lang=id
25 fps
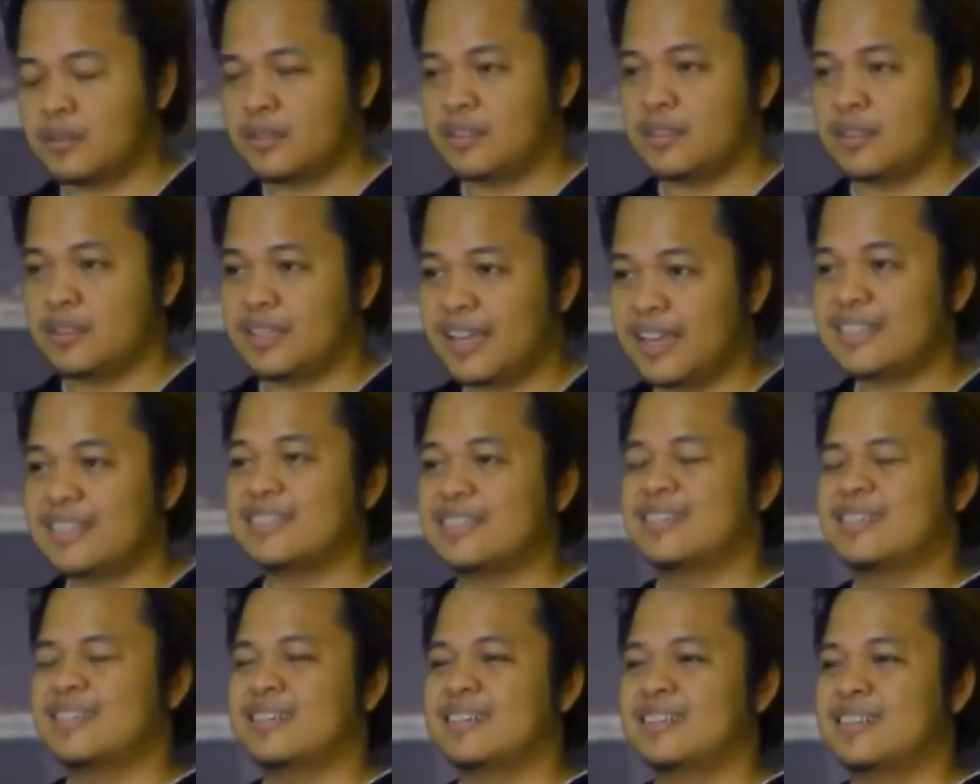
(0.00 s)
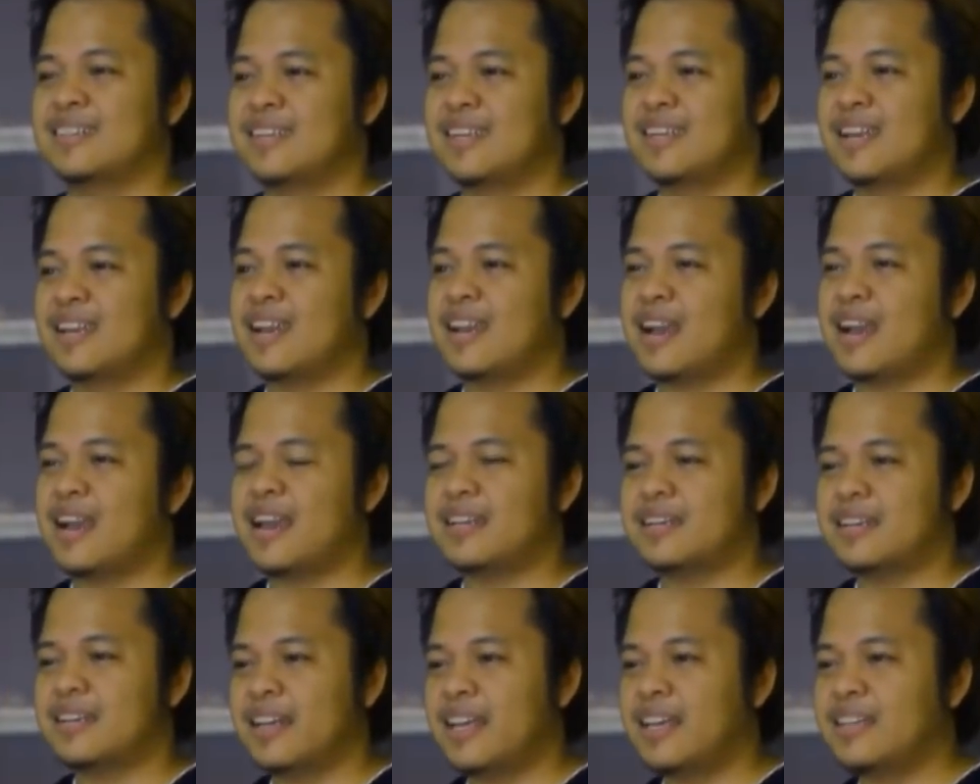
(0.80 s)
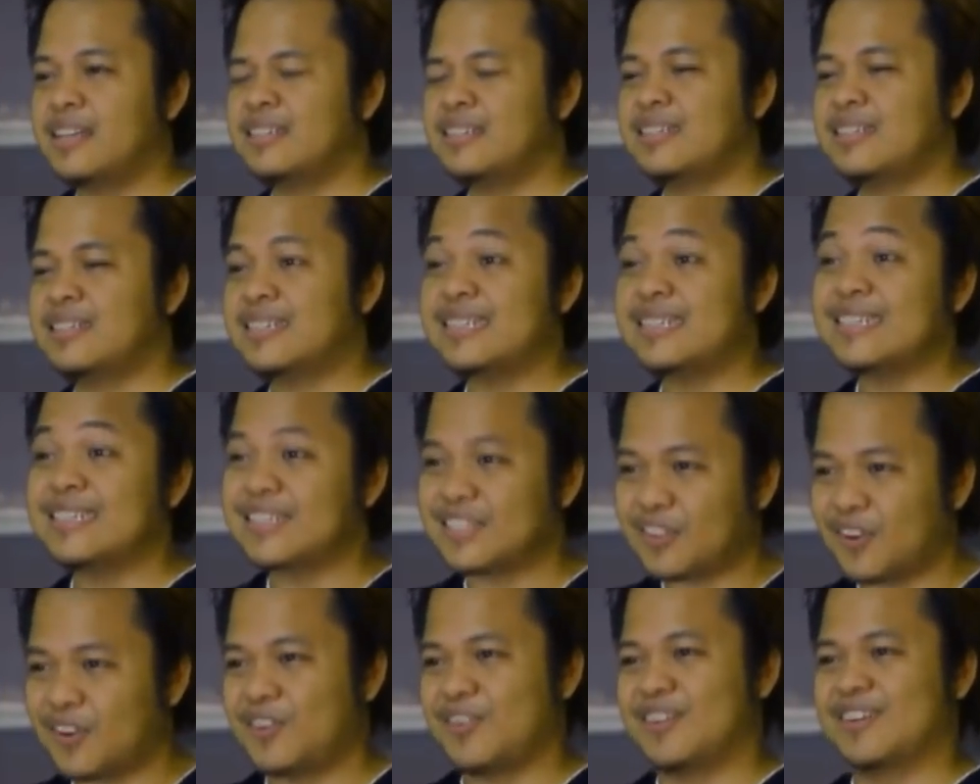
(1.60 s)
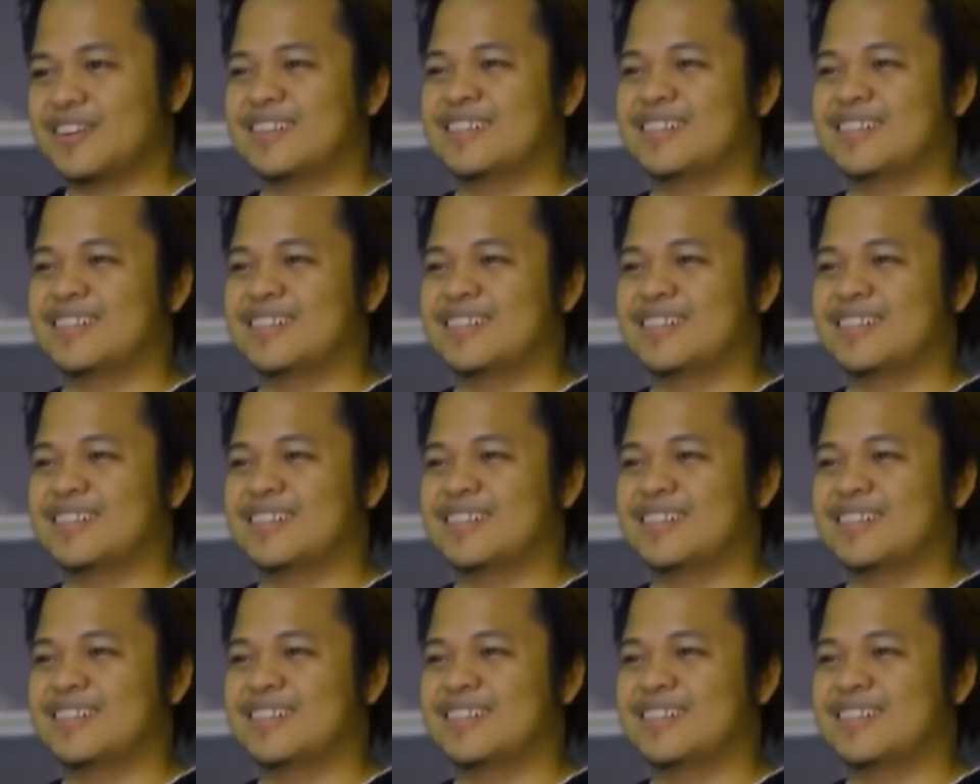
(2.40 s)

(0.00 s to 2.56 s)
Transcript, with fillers: Yes, I like sing song.